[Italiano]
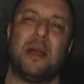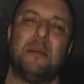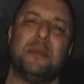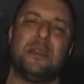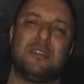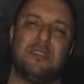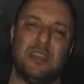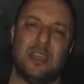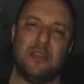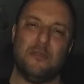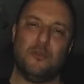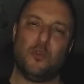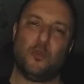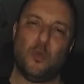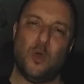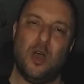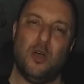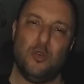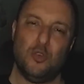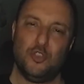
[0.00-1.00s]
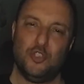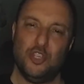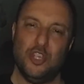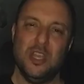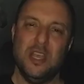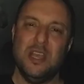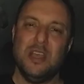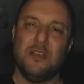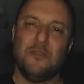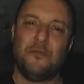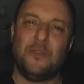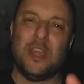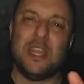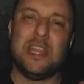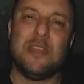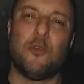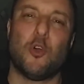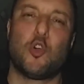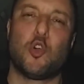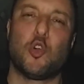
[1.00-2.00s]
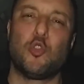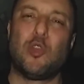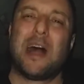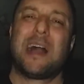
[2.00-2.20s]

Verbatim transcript: la mettevo qua oggi. Venivo con